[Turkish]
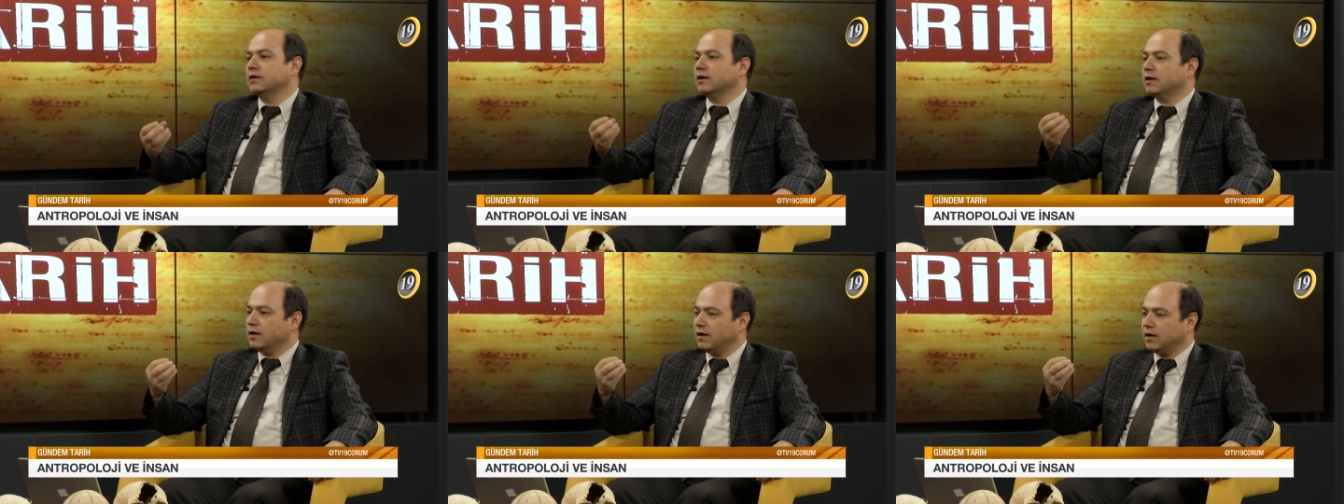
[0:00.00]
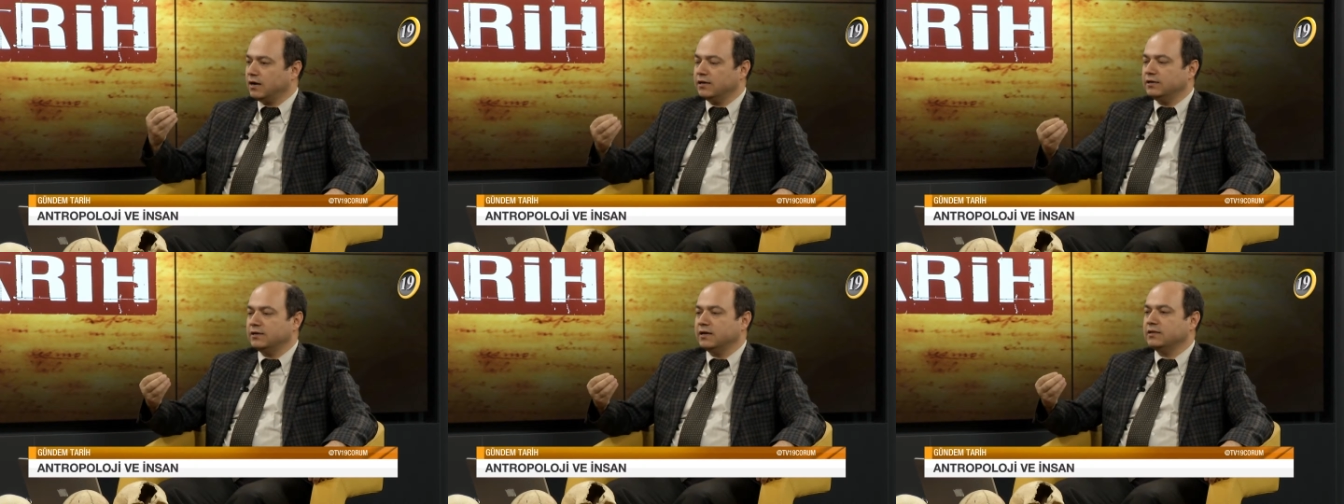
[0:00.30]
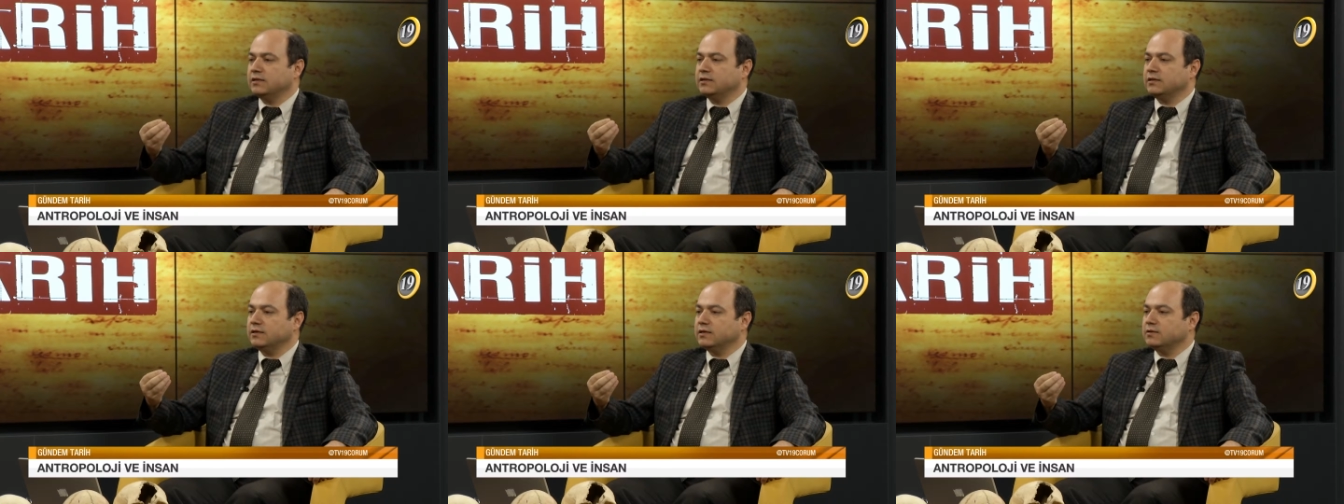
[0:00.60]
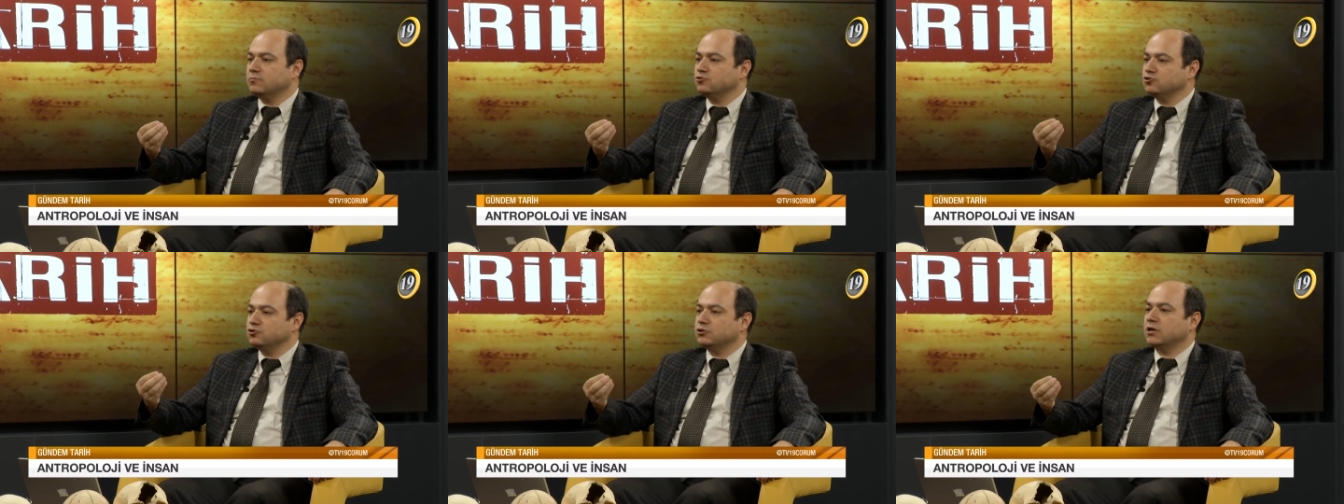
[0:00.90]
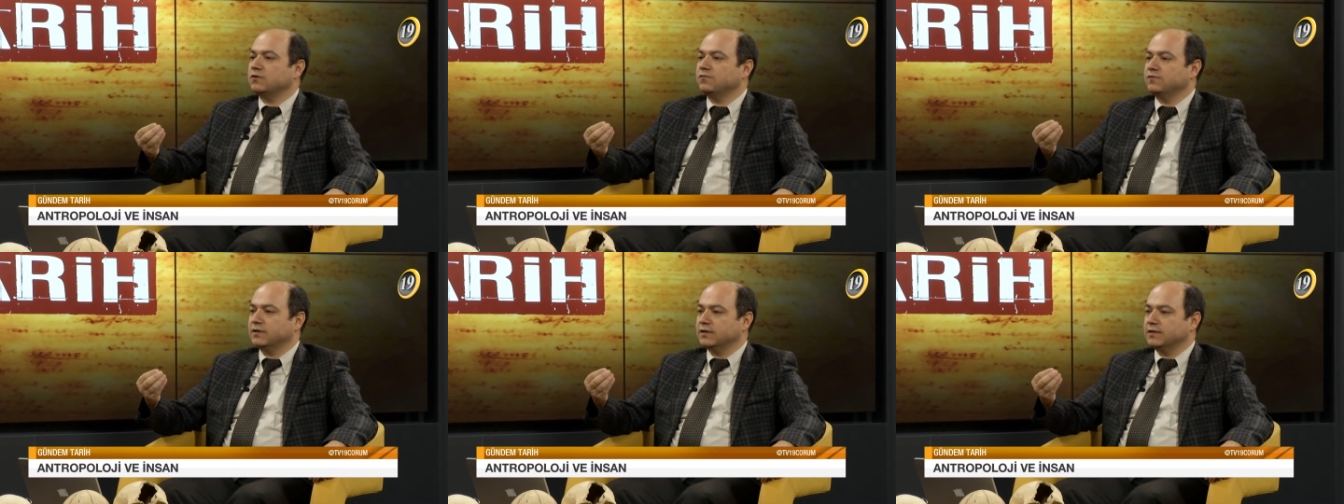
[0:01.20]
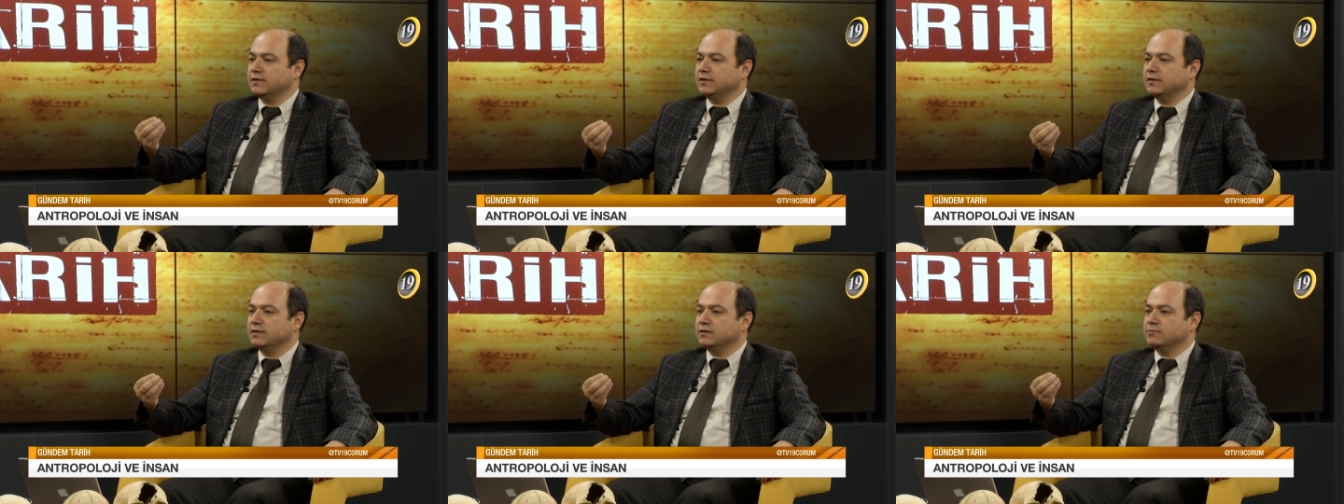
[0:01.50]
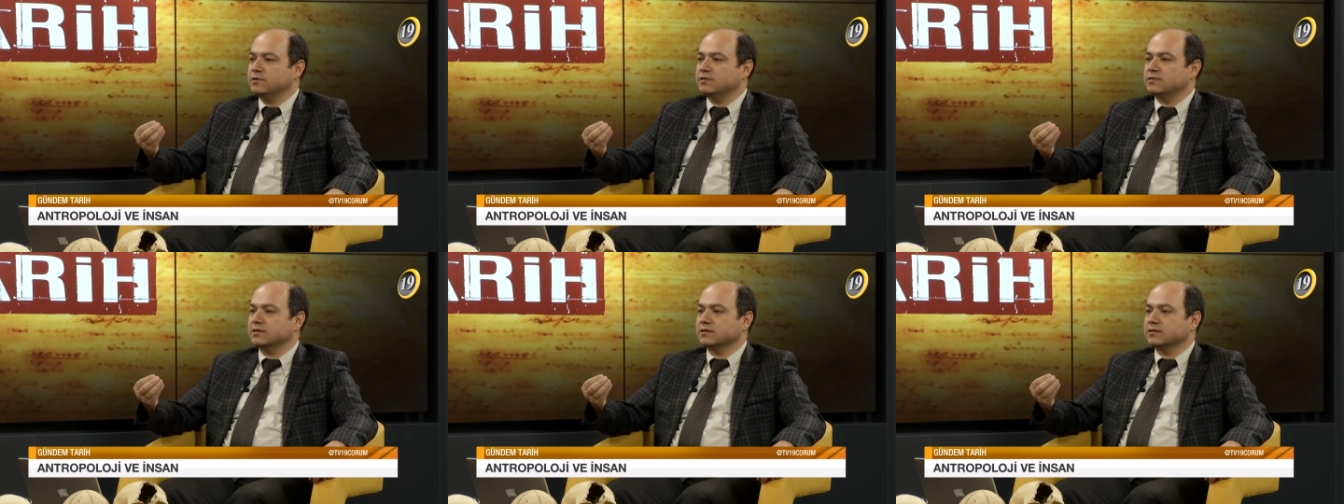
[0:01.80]
aynen yine bu coğrafya ile ilgili
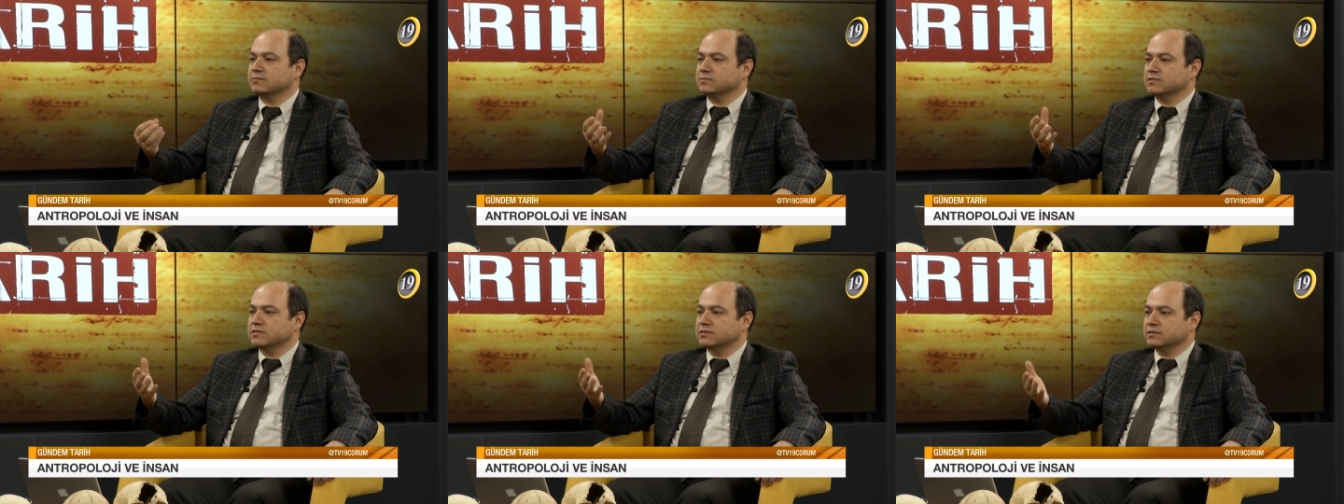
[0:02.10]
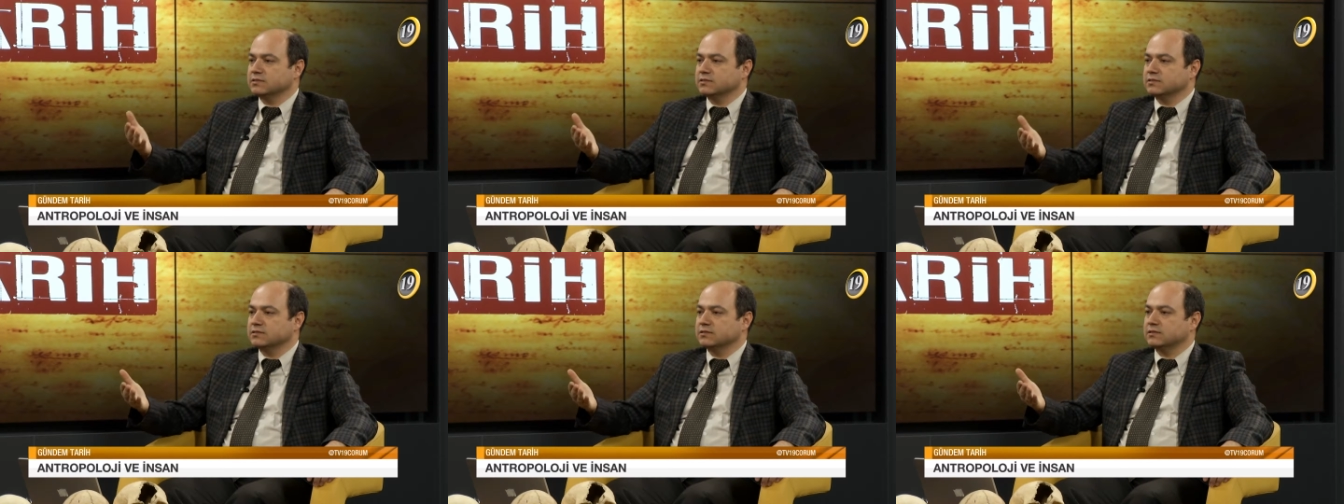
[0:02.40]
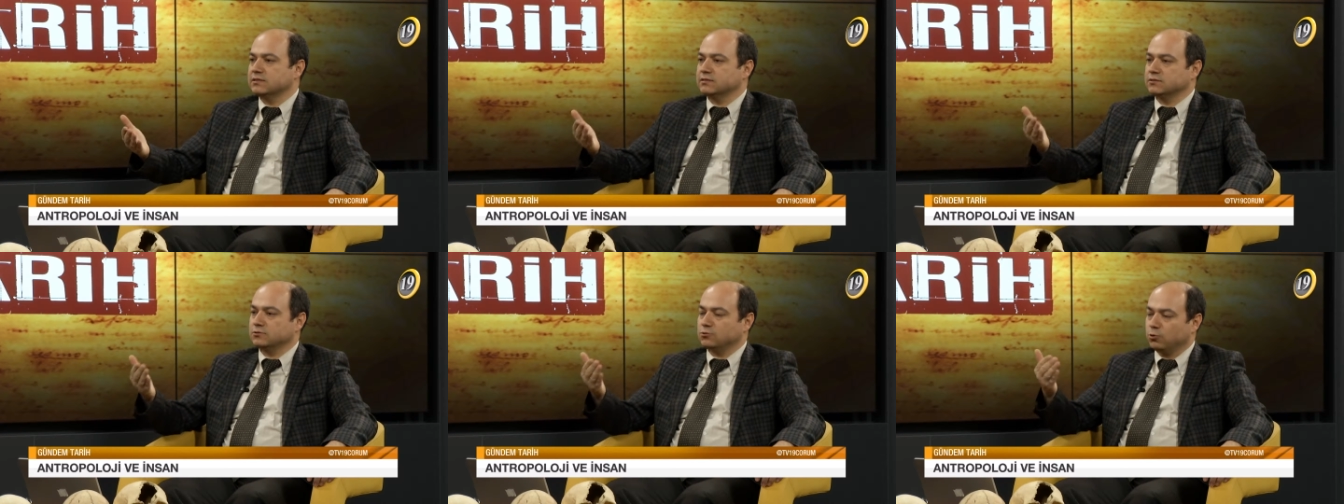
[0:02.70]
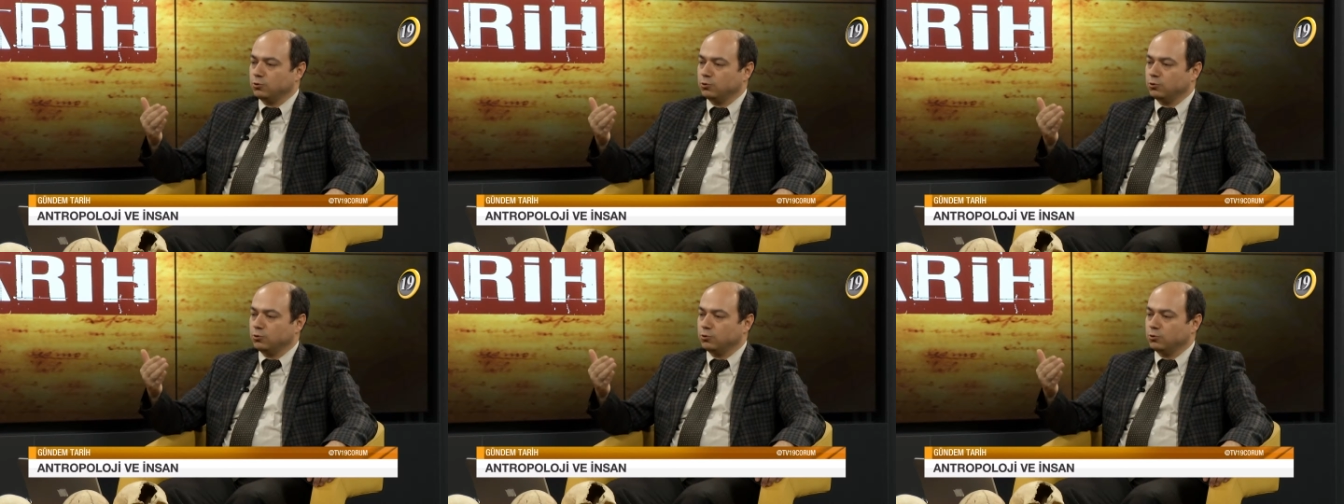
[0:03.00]
bir takım sıkıntıların